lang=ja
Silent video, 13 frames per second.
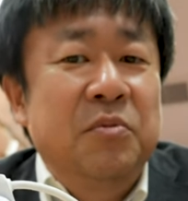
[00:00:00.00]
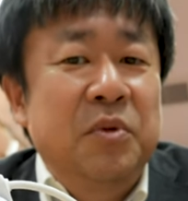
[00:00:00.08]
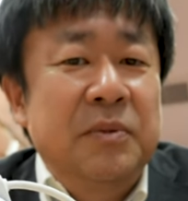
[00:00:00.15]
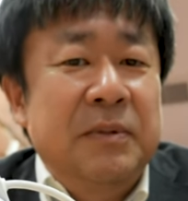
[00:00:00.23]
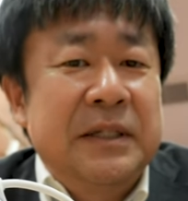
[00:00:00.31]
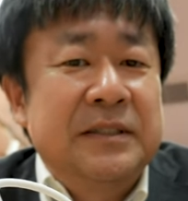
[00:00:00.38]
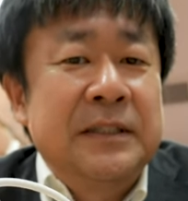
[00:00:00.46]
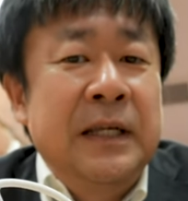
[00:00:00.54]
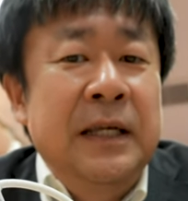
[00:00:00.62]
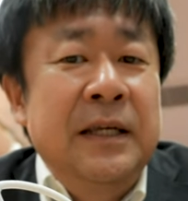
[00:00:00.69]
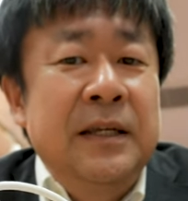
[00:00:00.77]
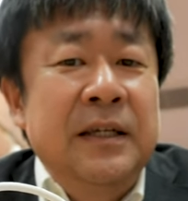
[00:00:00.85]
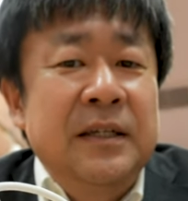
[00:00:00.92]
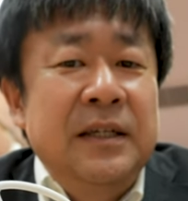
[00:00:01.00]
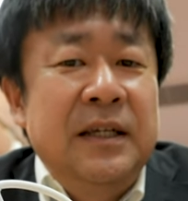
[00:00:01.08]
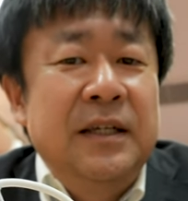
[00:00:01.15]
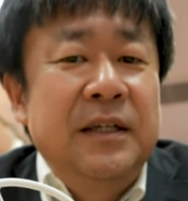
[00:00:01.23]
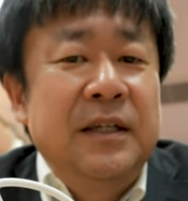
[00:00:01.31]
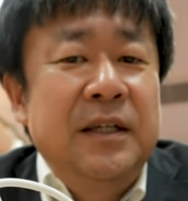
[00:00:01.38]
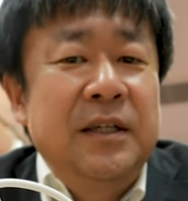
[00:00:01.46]
思います。
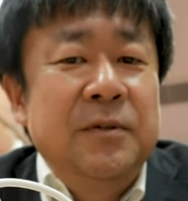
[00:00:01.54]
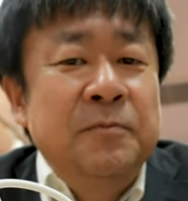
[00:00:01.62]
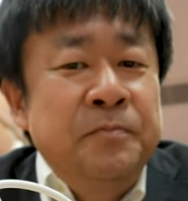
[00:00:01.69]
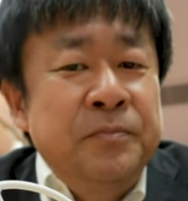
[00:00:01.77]
えー、